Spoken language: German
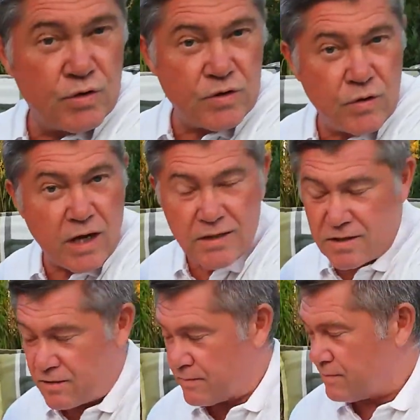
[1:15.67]
zu
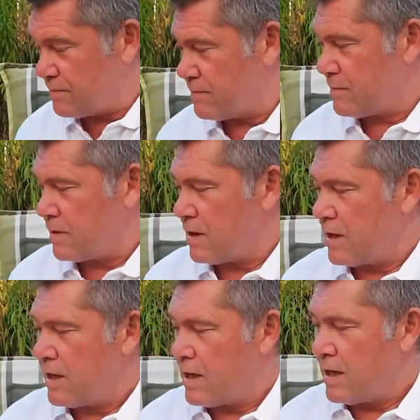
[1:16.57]
lassen.
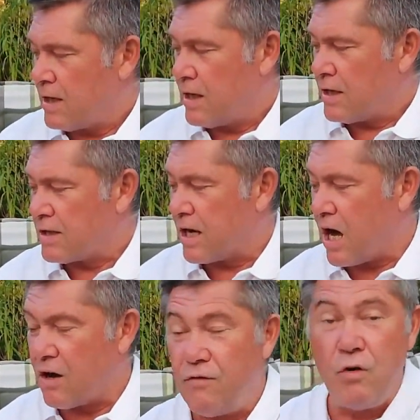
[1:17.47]

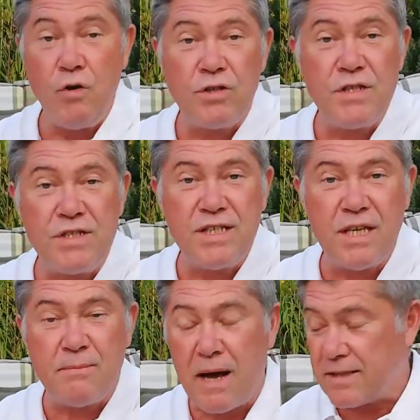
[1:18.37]
Danach füllten sie die
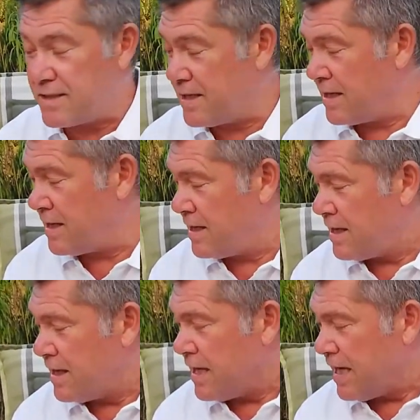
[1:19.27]
Masse
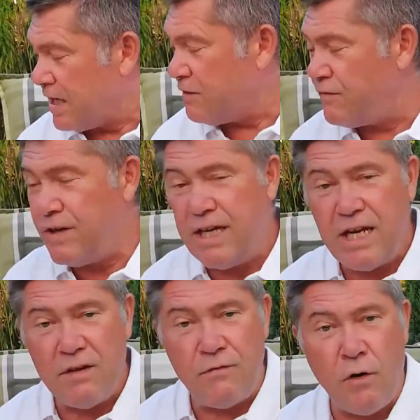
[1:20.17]
in
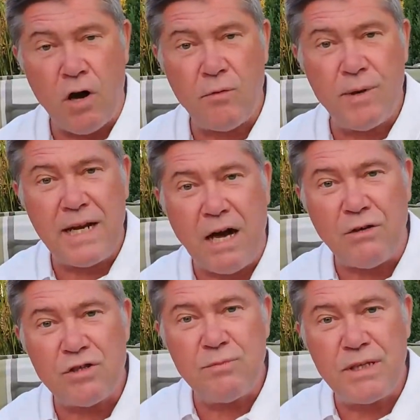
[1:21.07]
viele Formen
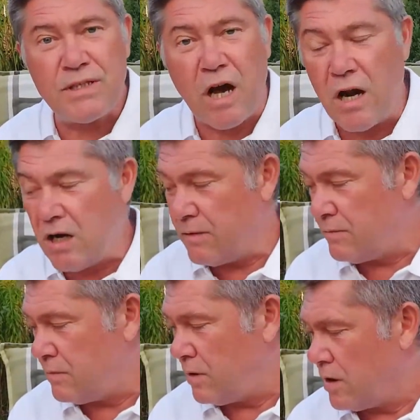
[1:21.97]
aus Metall.
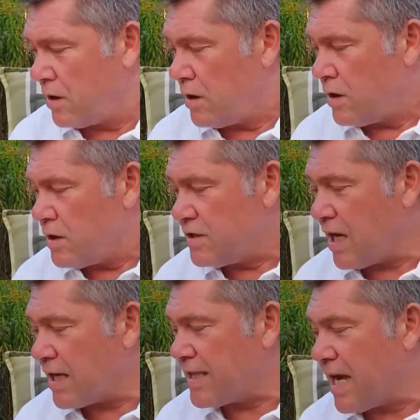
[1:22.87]
Sie
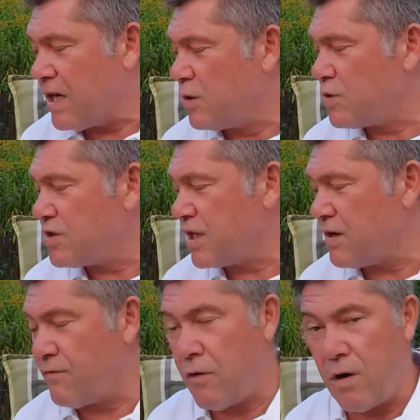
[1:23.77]
hatten eine lustige
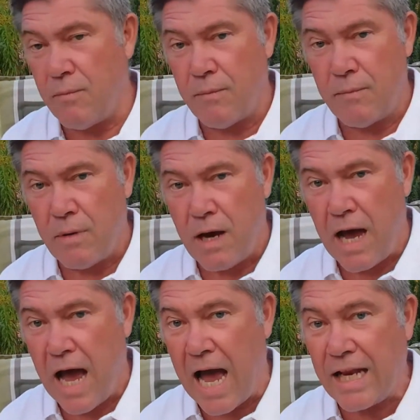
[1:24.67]
Form.
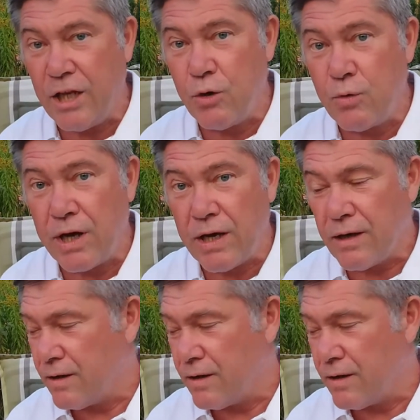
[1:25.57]
Ein Junge